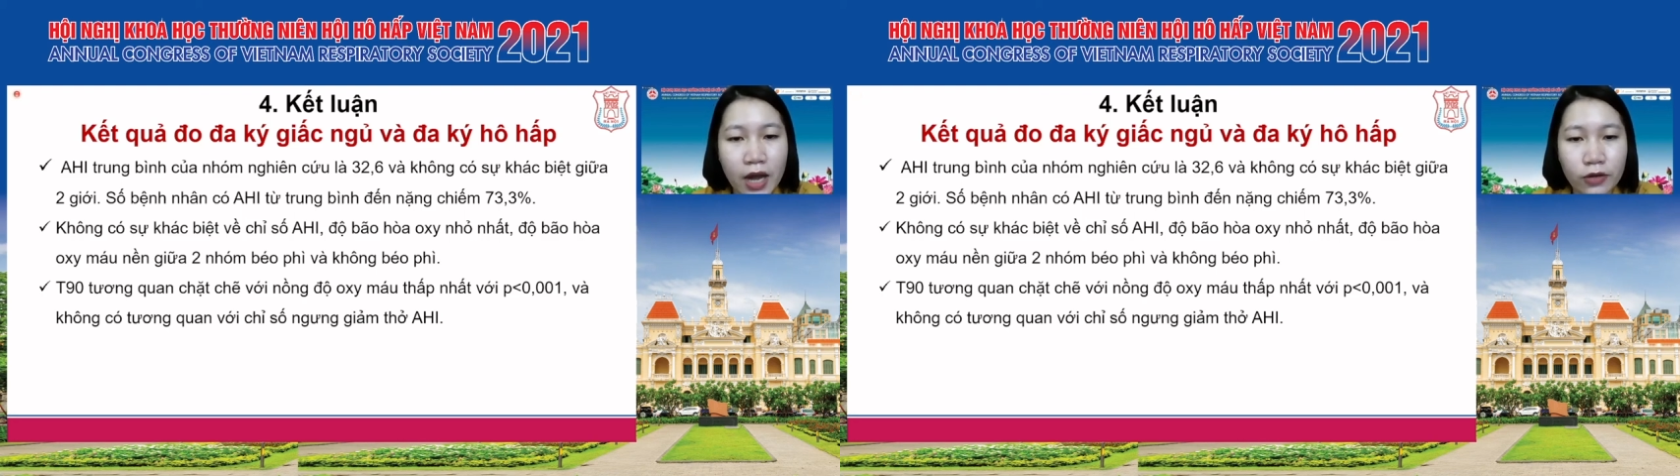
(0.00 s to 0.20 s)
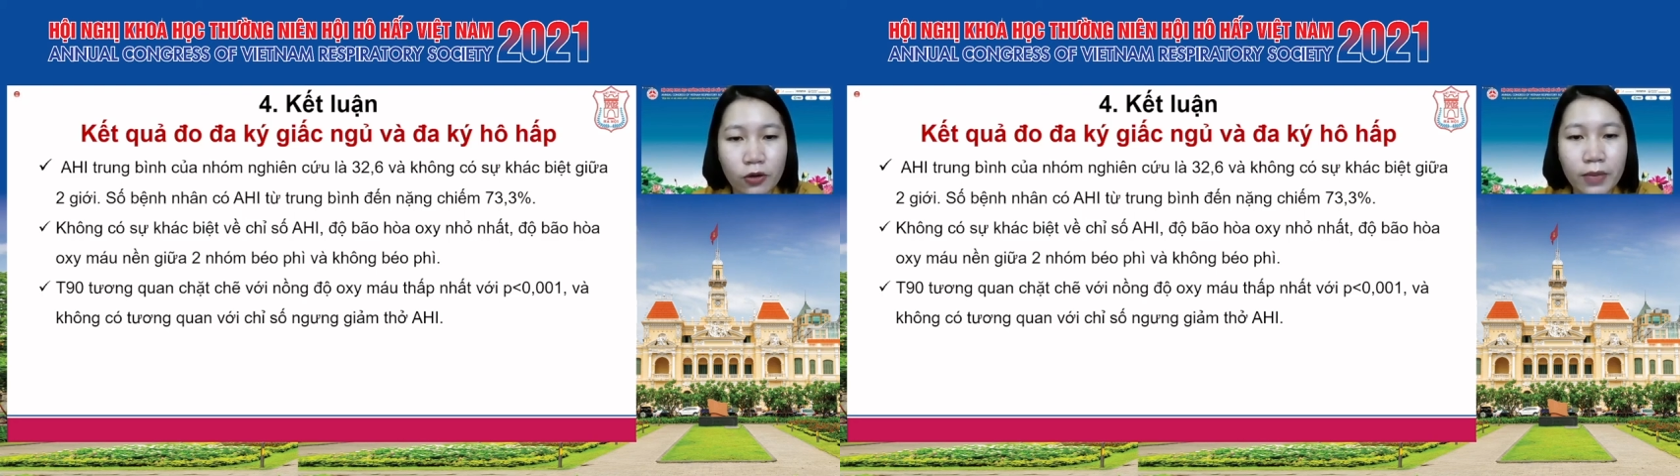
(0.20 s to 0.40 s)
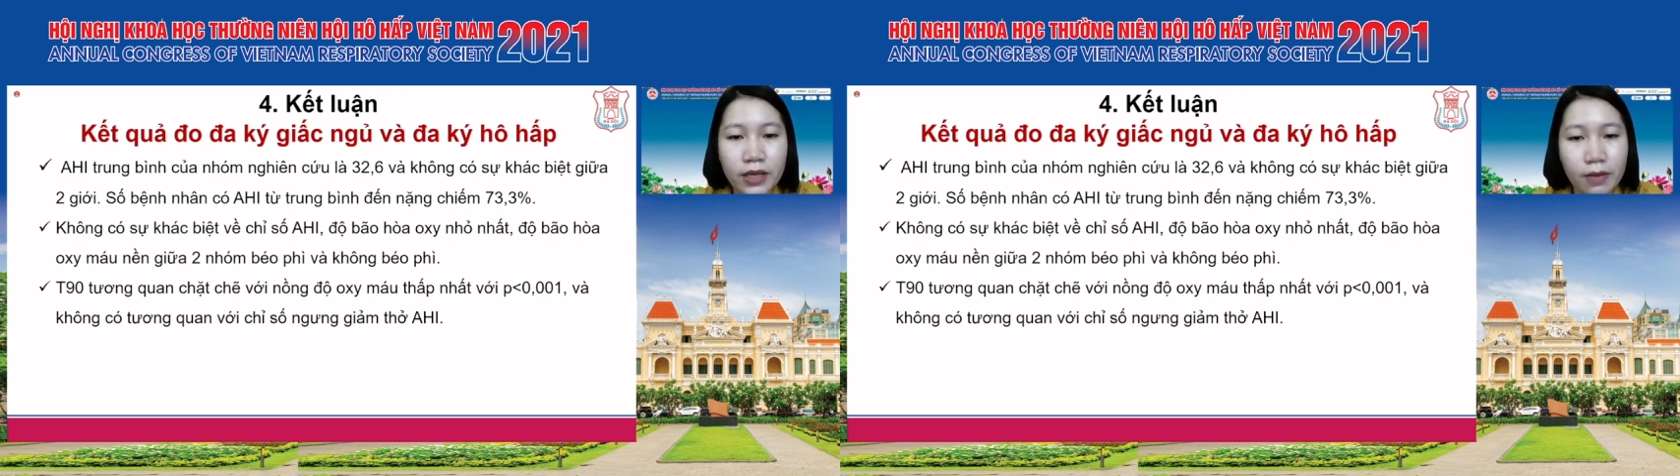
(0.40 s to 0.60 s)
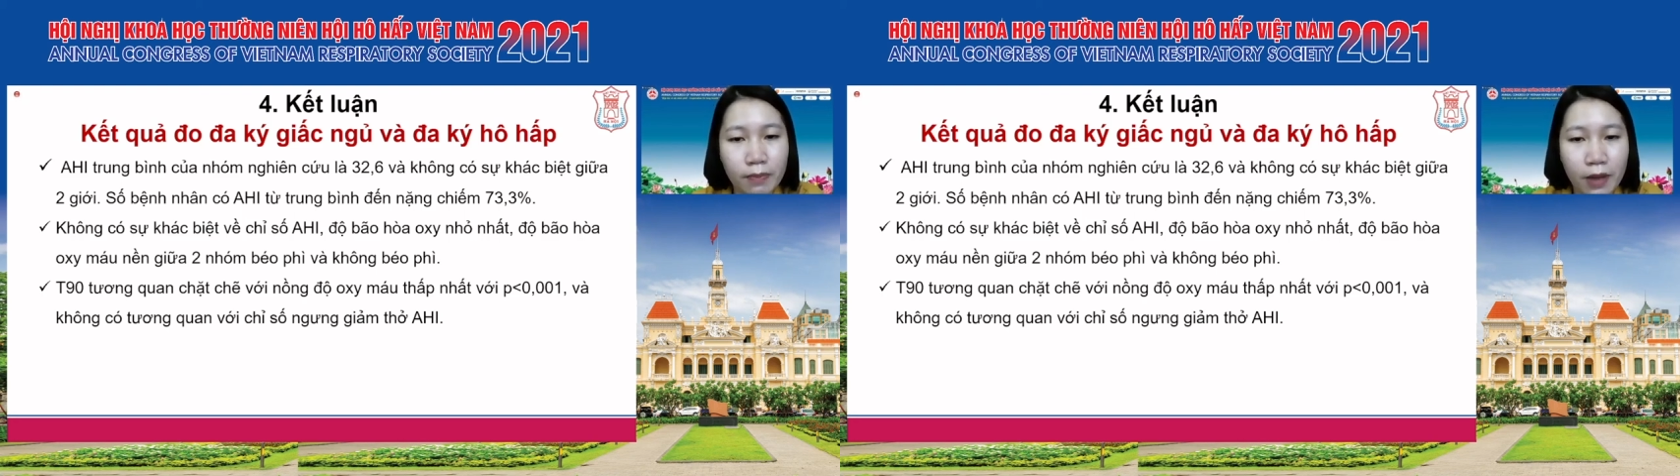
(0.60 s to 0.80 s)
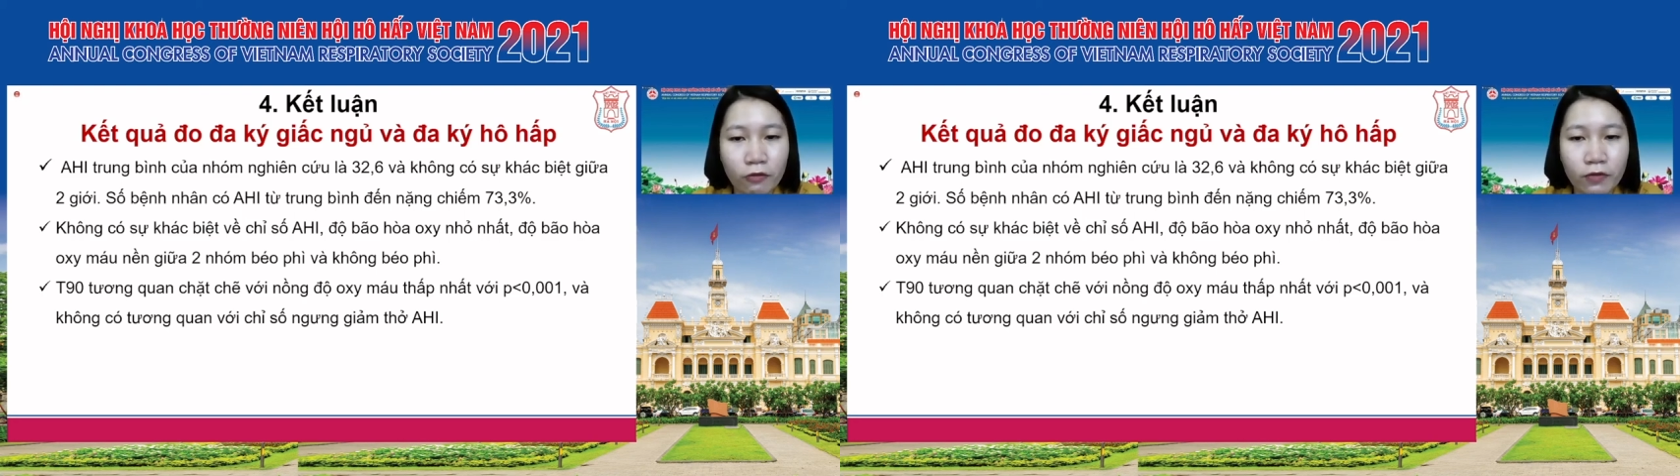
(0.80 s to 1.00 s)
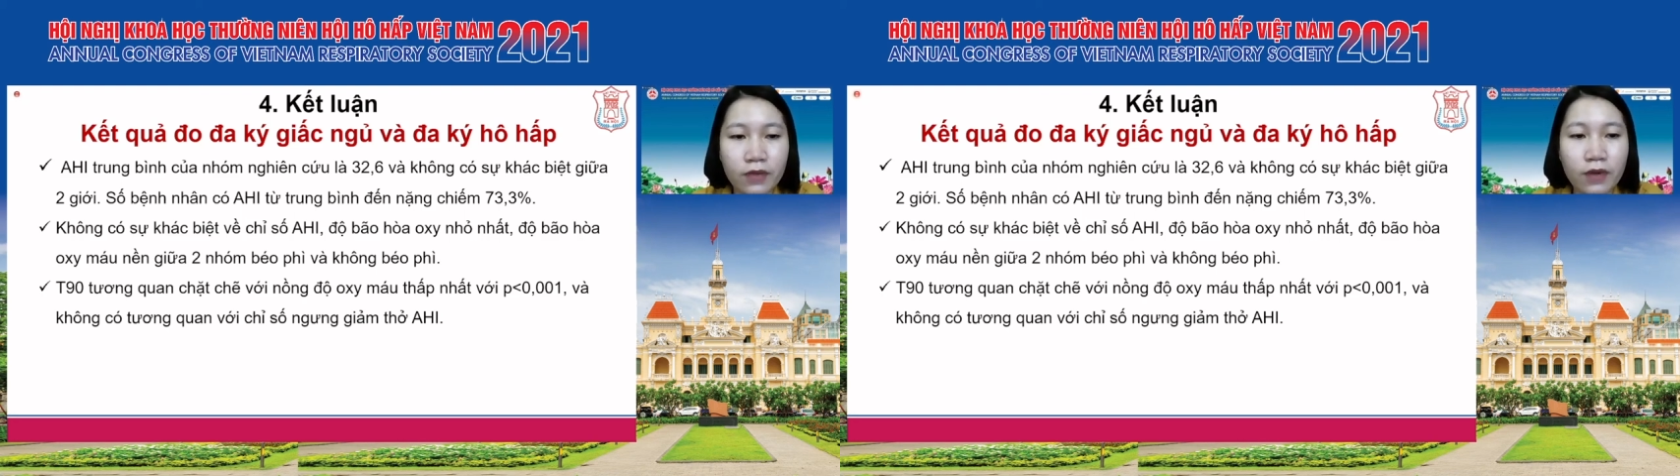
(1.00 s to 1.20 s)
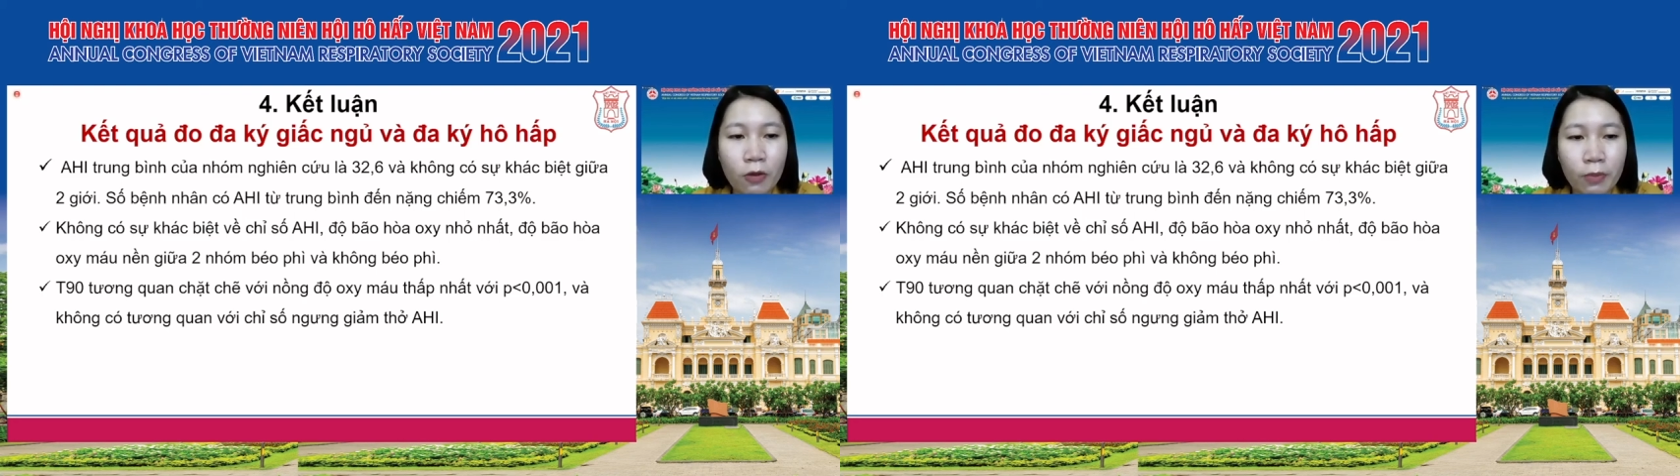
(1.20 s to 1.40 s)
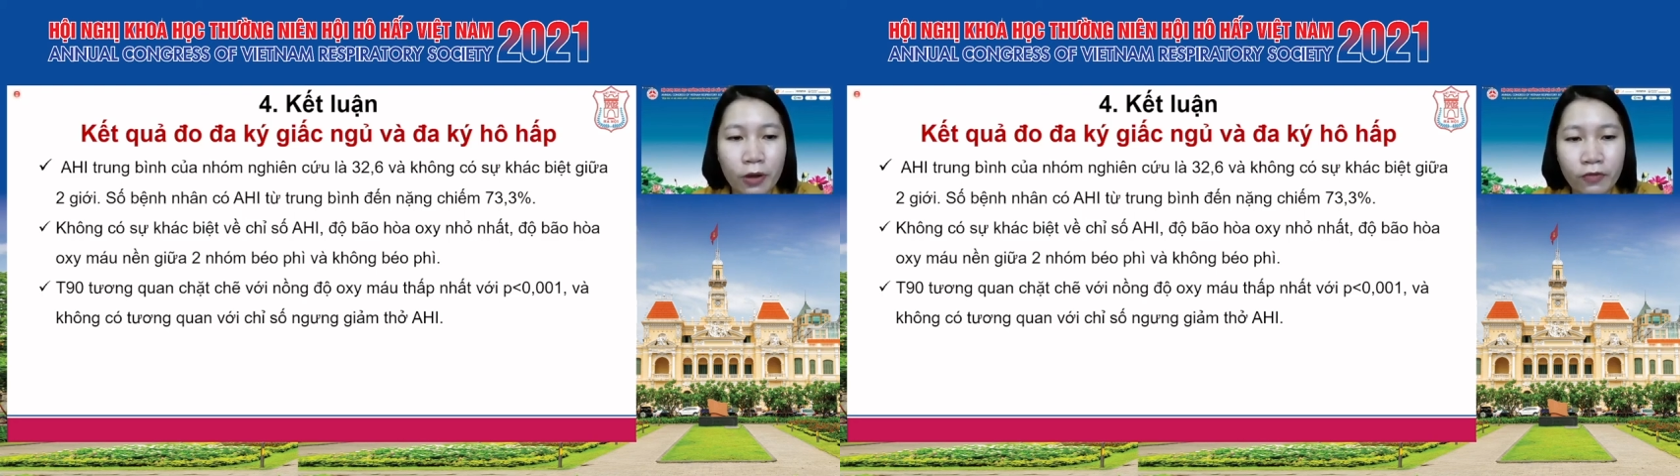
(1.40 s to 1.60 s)
nhóm bệnh nhân béo phì và
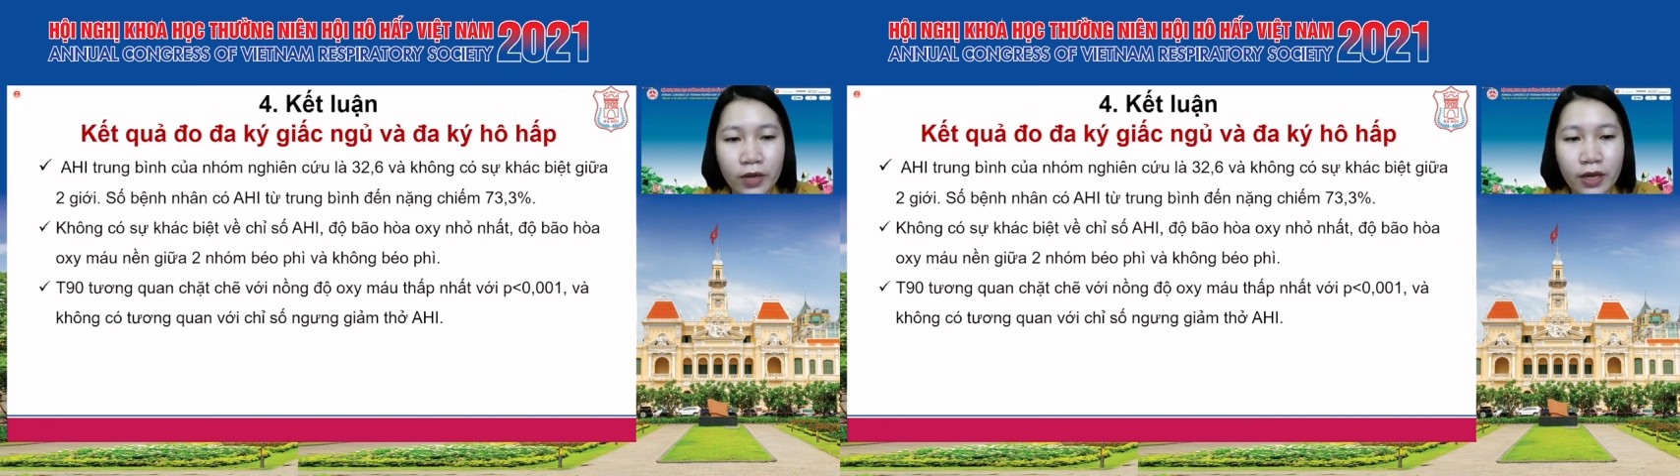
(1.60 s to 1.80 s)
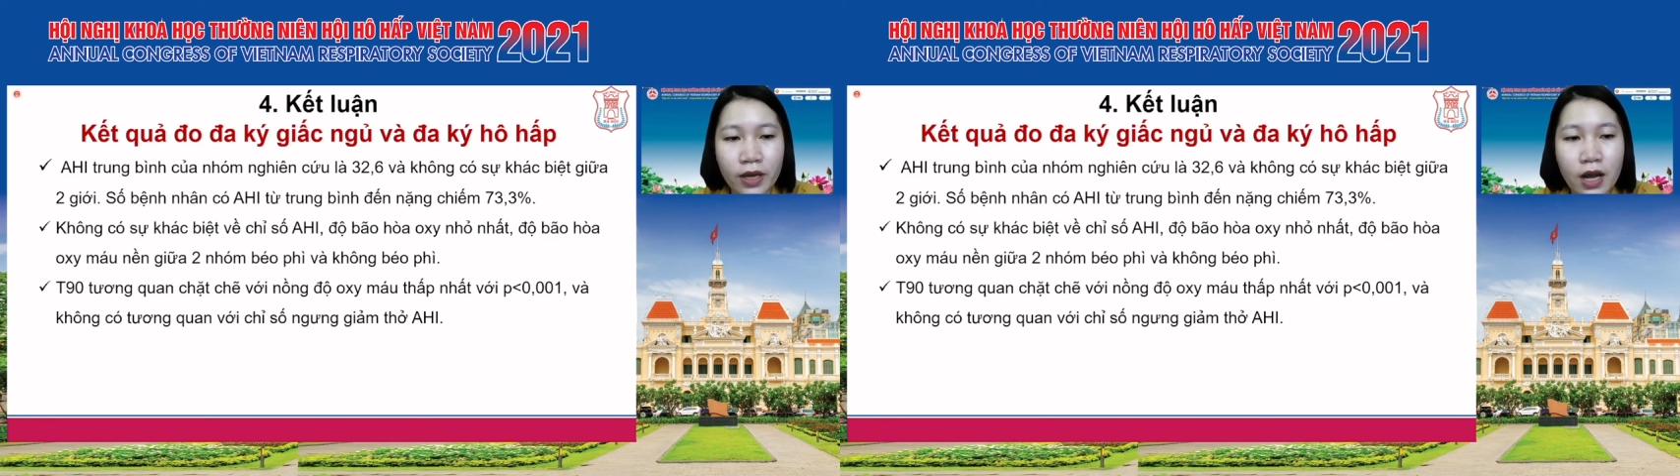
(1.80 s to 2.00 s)
không béo phì.